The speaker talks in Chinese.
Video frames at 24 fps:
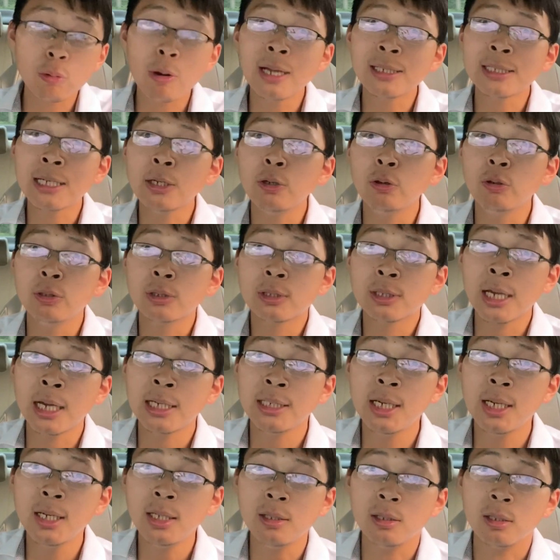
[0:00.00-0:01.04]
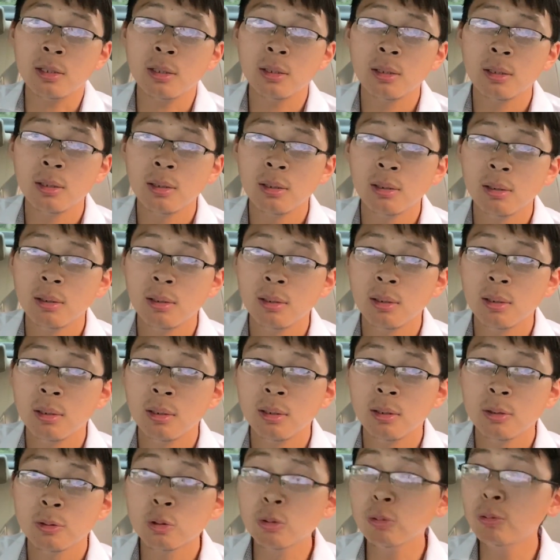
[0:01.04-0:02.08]
话才有才硬，
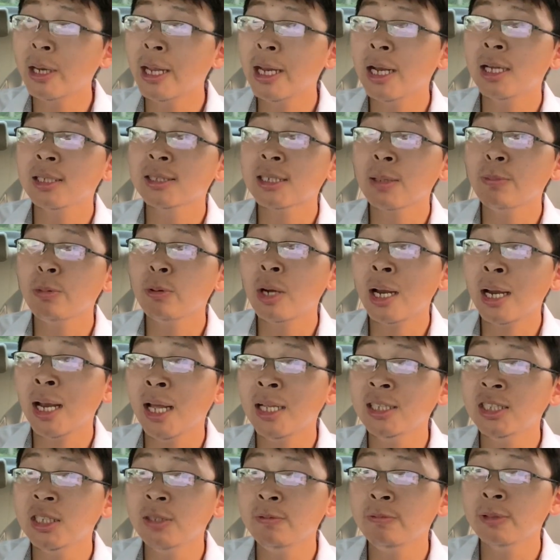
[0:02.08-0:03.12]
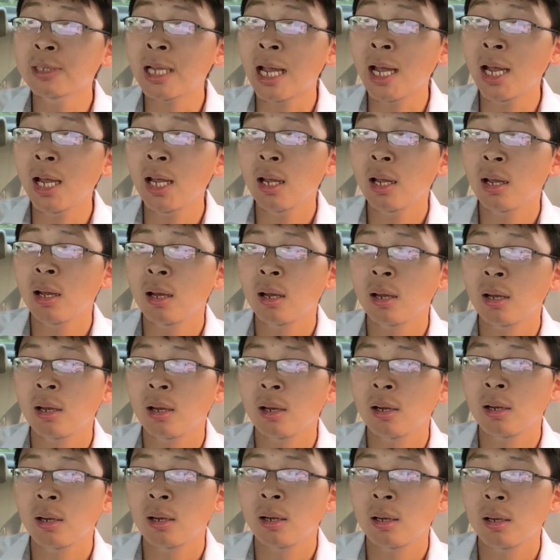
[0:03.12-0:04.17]
苏联人才不敢来欺负咱，
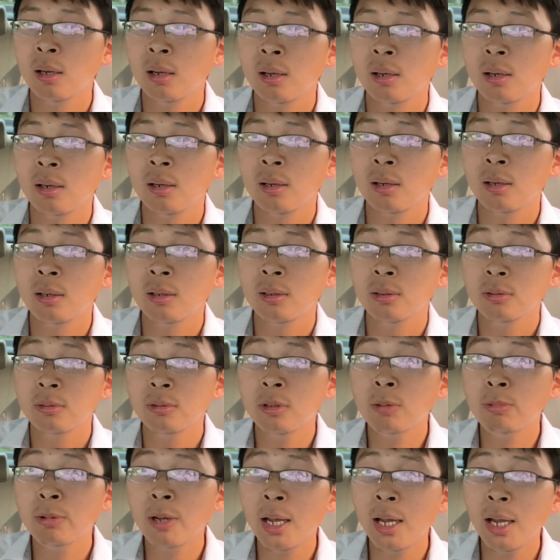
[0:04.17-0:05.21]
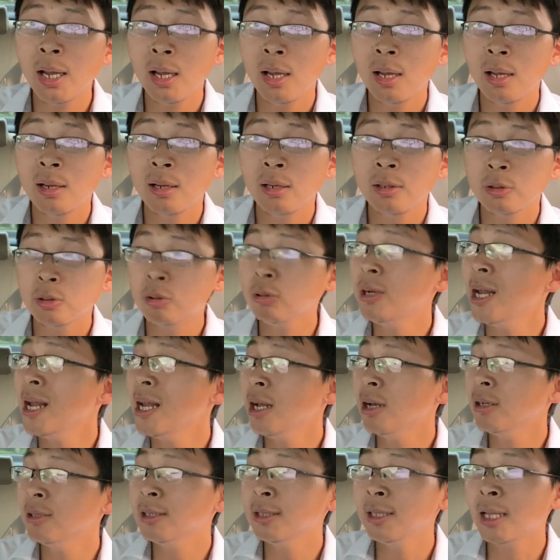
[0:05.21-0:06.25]
对不对？苏联
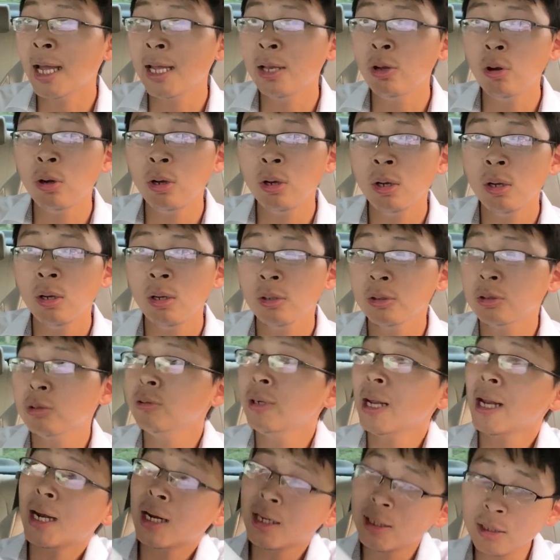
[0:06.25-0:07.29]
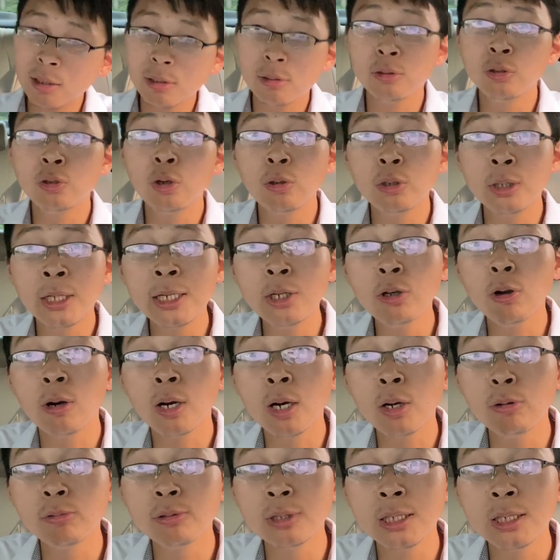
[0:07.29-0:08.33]
要来弄，苏联有你有
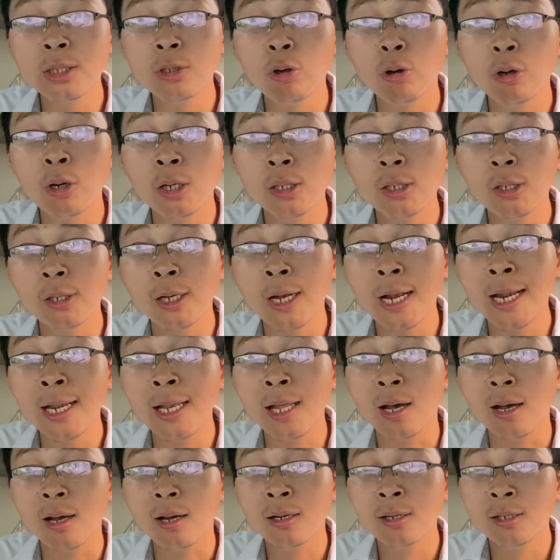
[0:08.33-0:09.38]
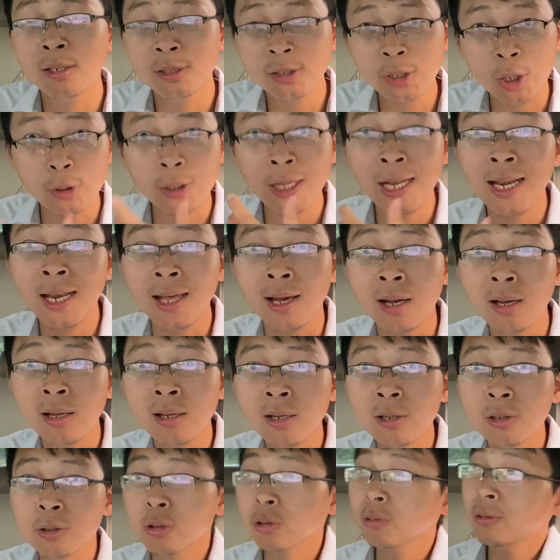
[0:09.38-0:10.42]
核武器，有核导弹的，核导弹的，
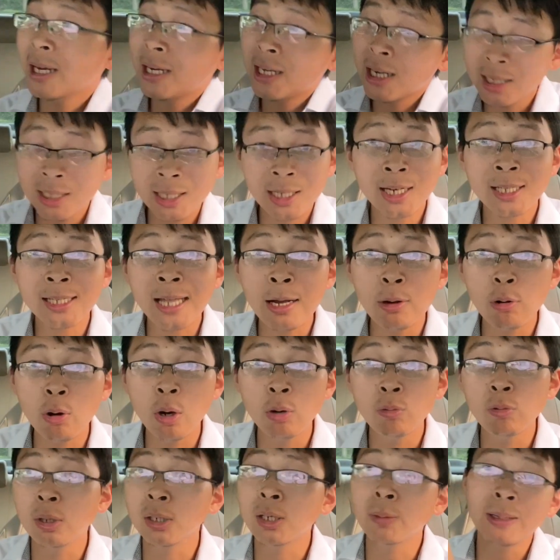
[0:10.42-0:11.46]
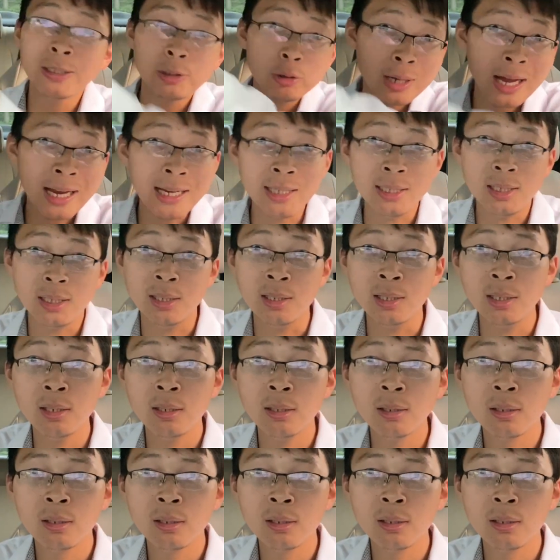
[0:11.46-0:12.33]
苏联要你要打我，我他妈就干你。